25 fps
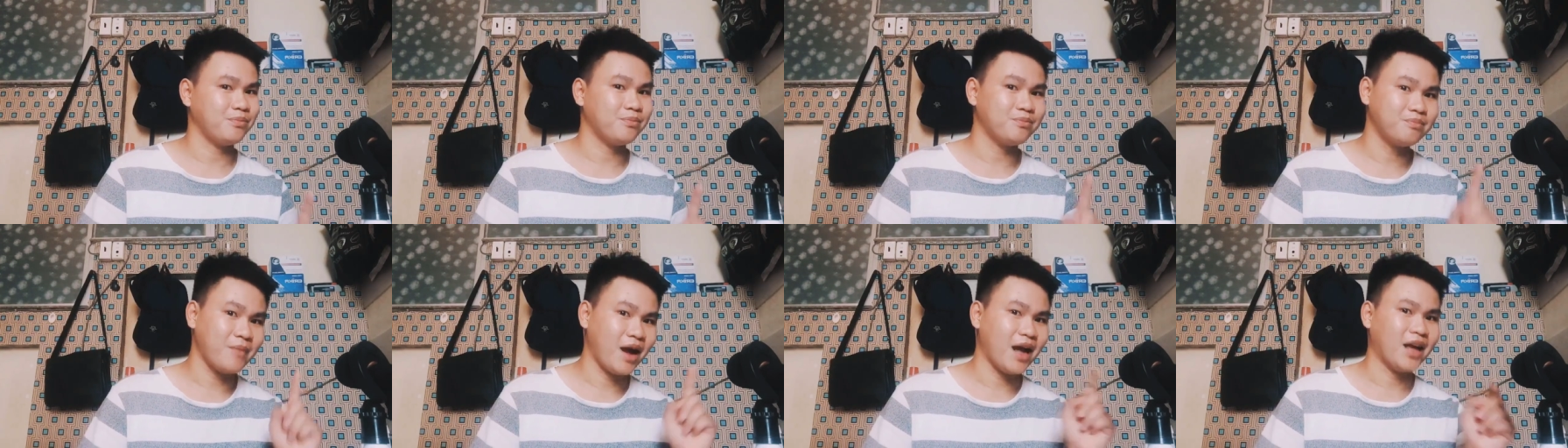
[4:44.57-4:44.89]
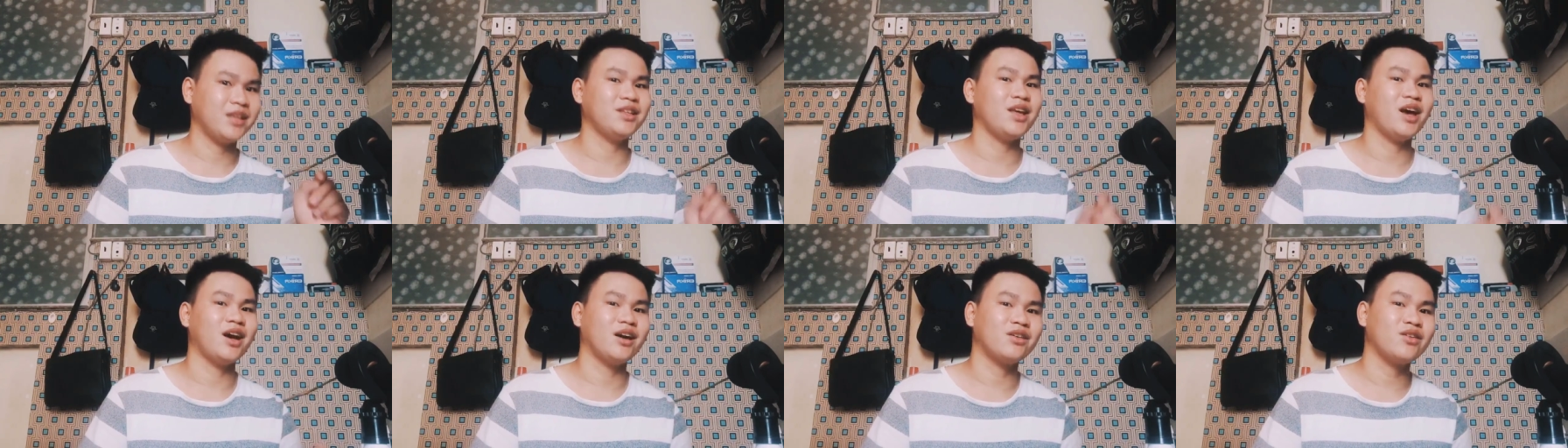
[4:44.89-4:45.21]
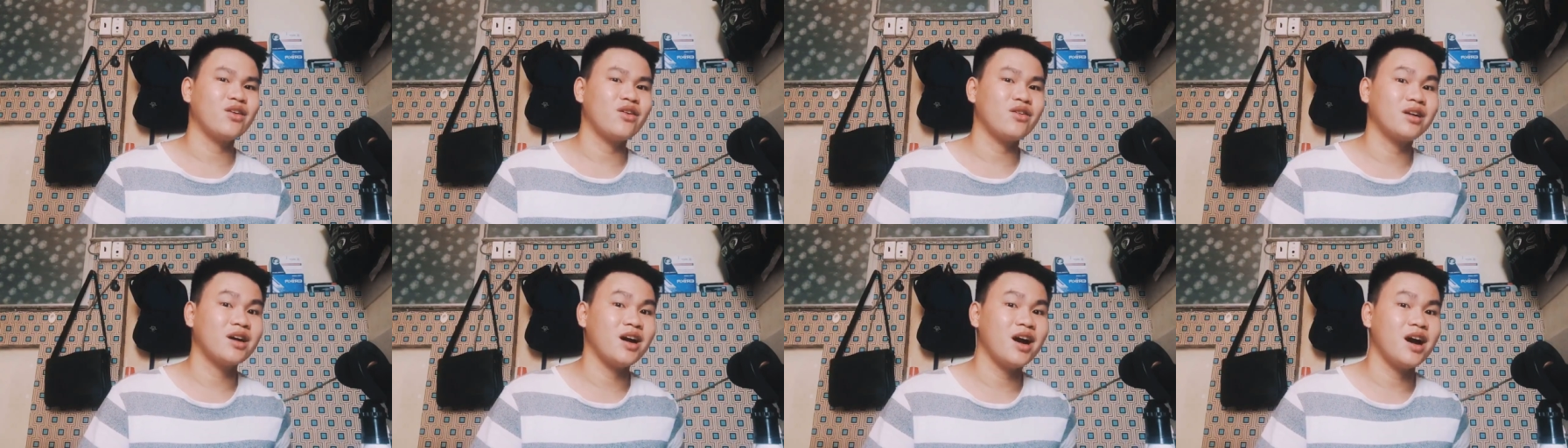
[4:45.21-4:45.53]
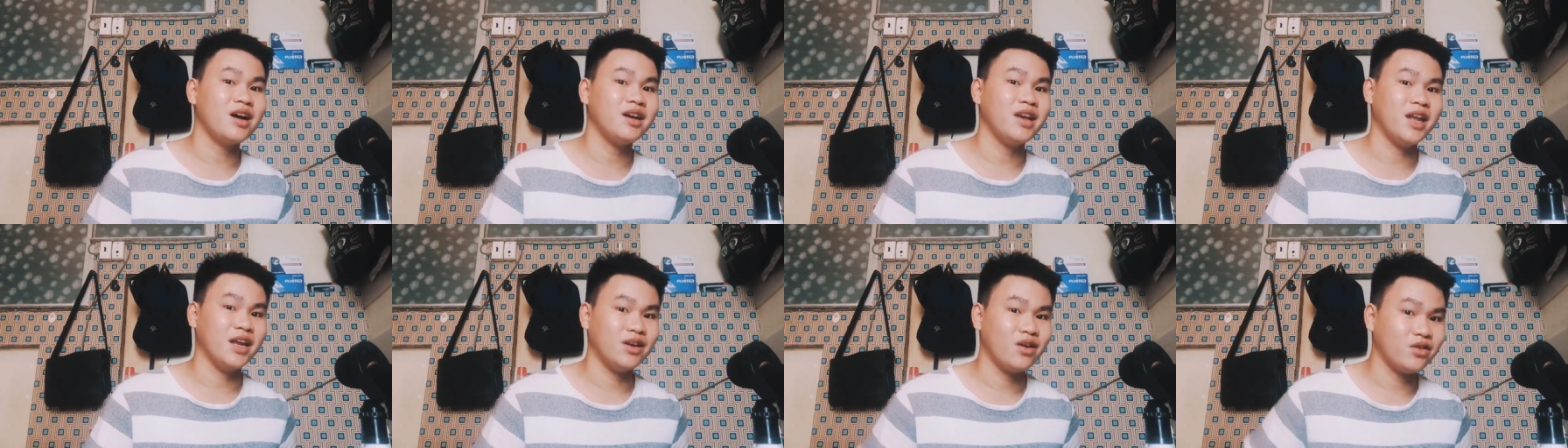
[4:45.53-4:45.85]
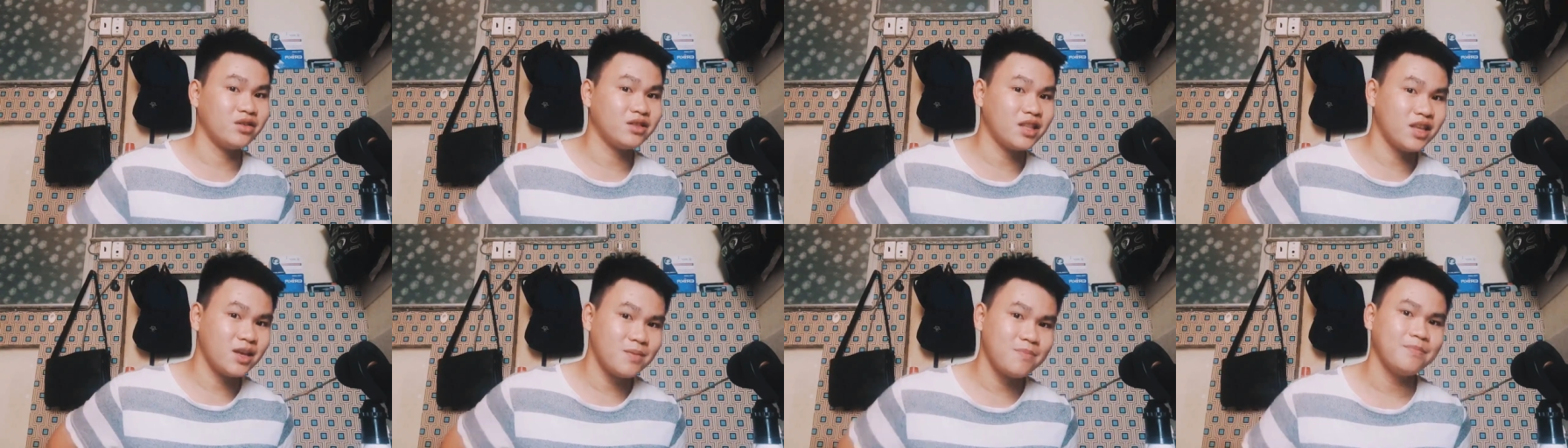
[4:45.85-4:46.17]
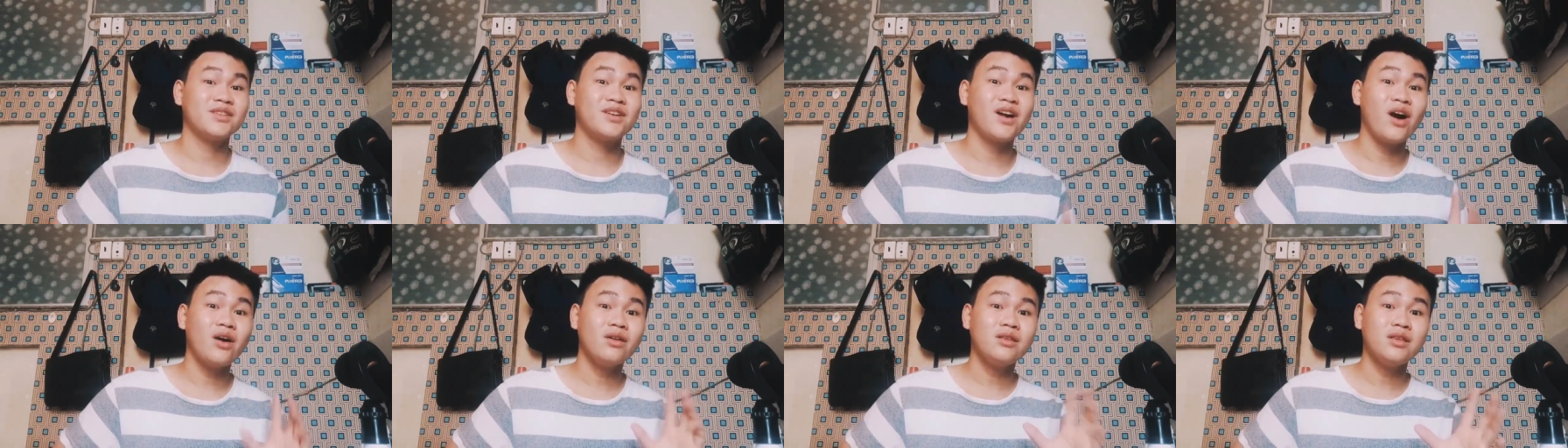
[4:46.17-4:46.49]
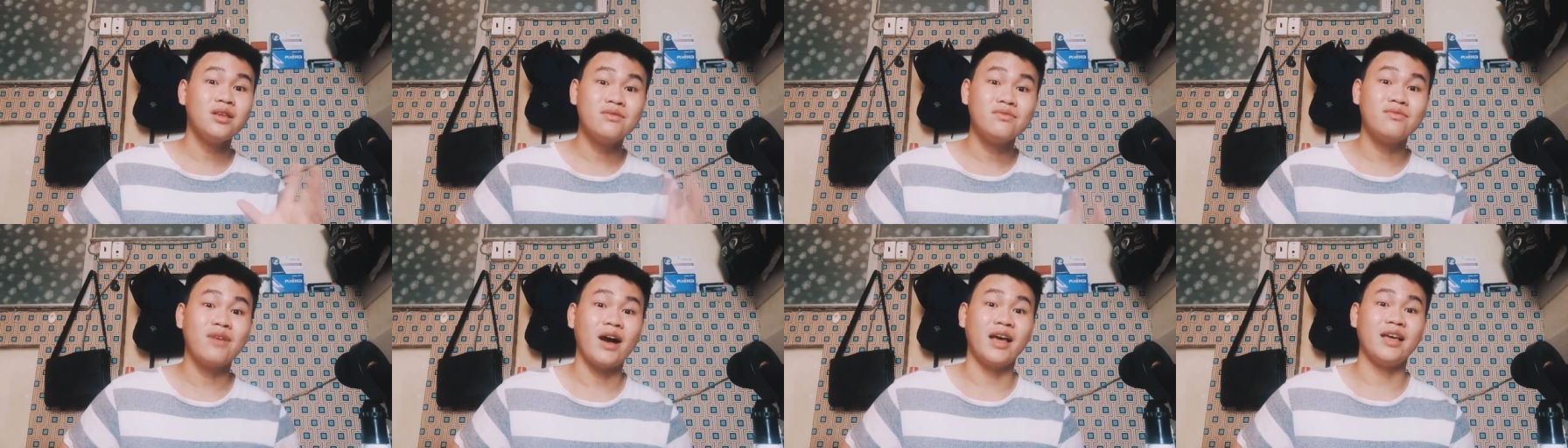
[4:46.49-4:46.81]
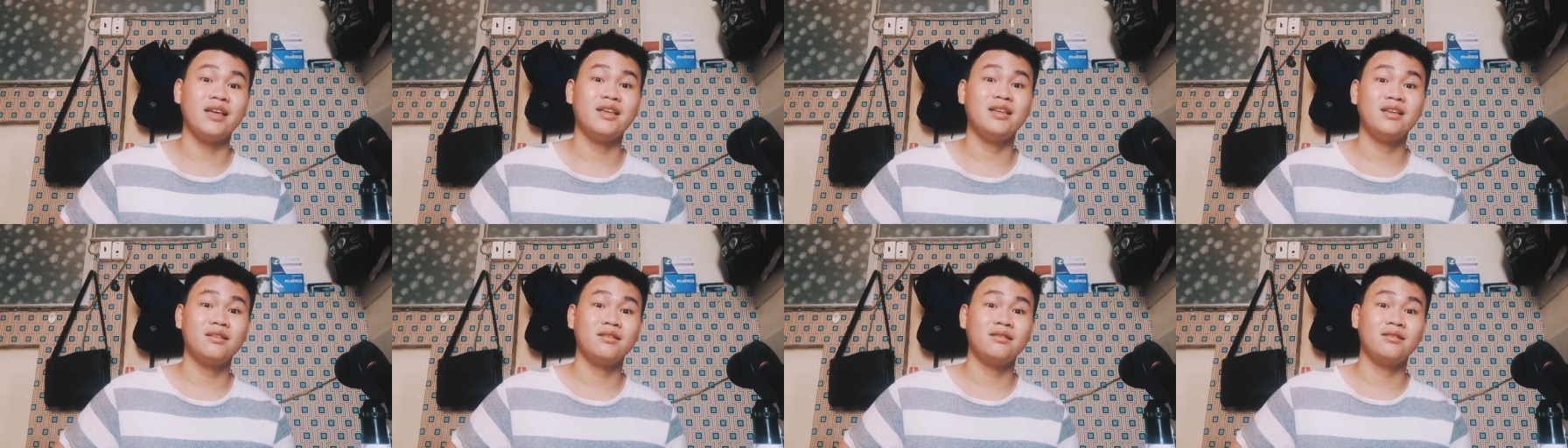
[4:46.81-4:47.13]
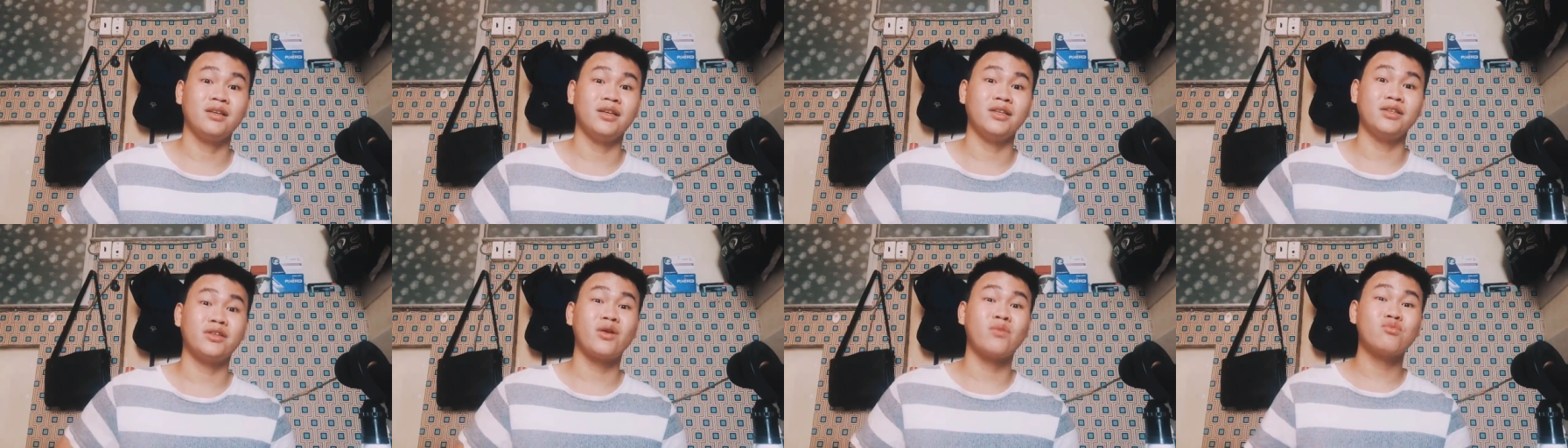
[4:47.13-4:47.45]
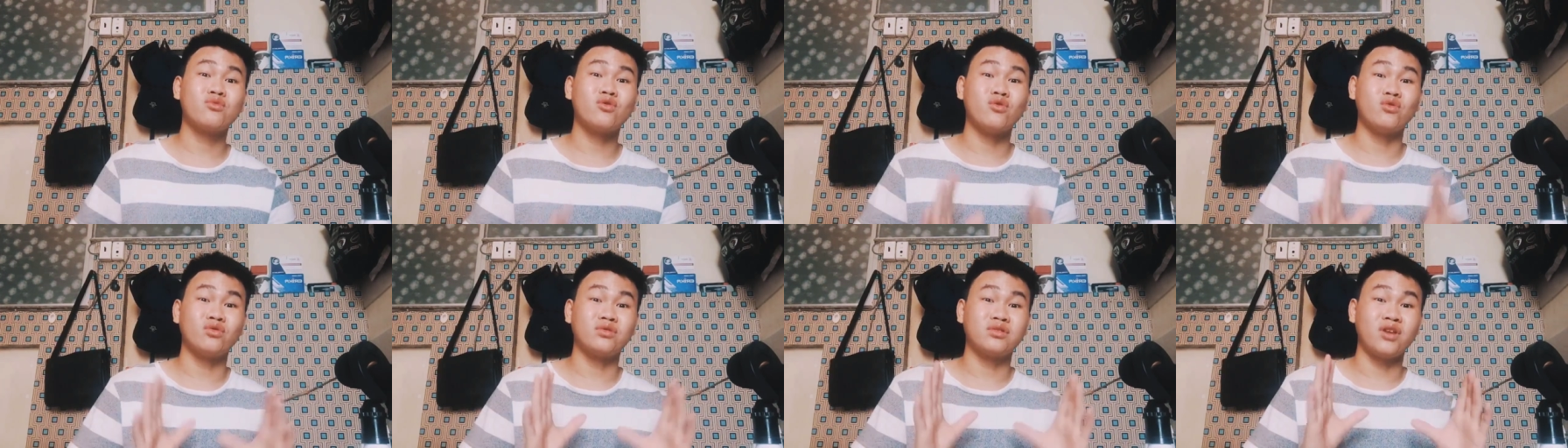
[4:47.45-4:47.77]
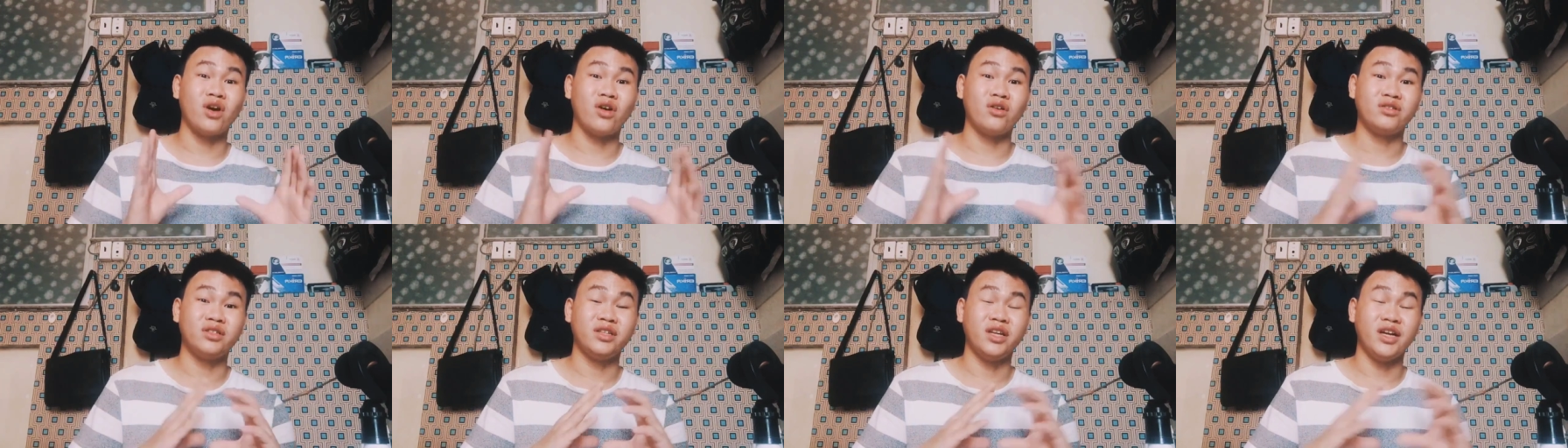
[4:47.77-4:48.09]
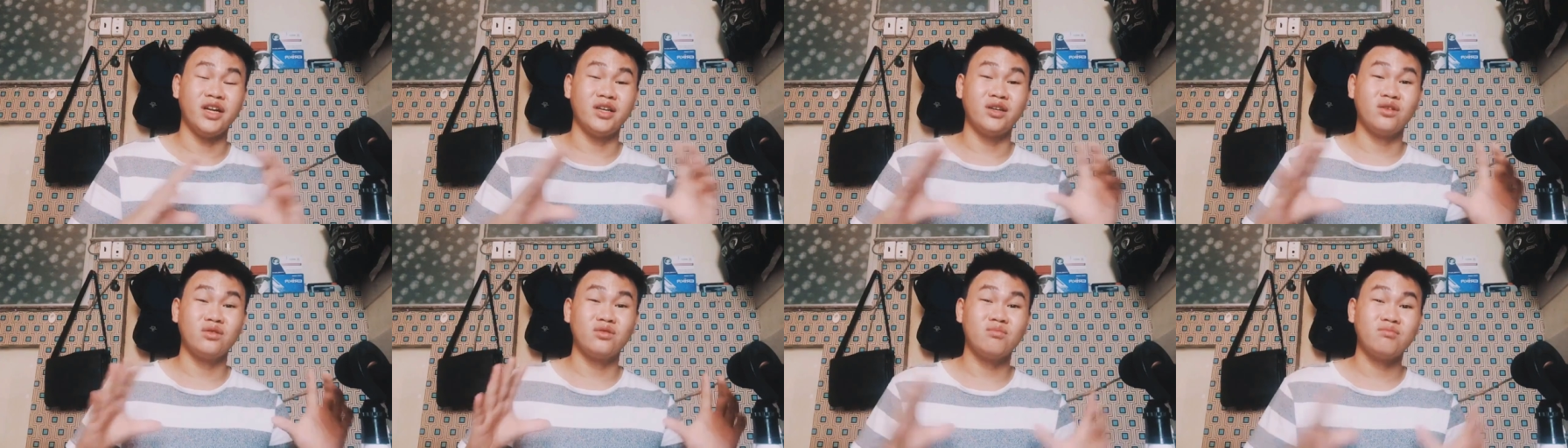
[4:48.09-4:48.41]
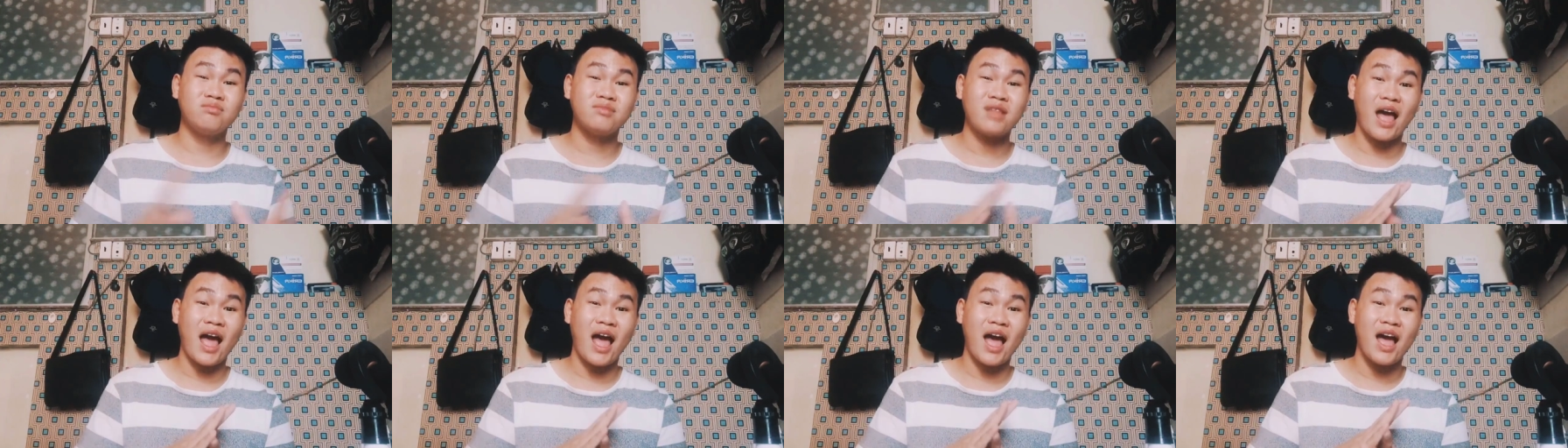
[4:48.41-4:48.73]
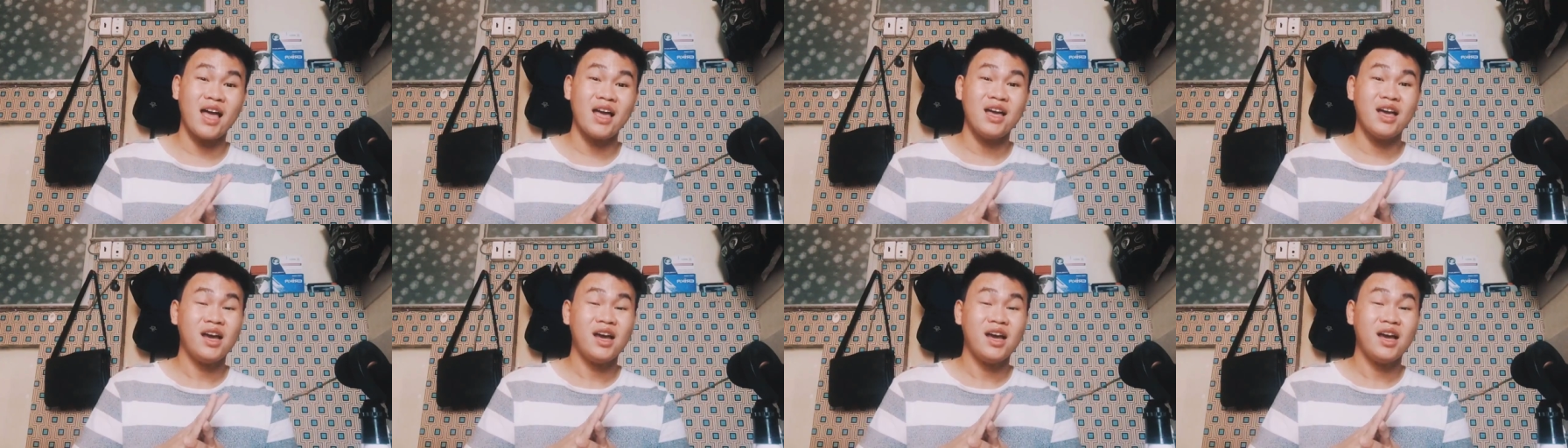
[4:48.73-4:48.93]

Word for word: bạn vẫn có cớ để nói tiếp. Có như vậy thì trong cuộc trò chuyện của chúng ta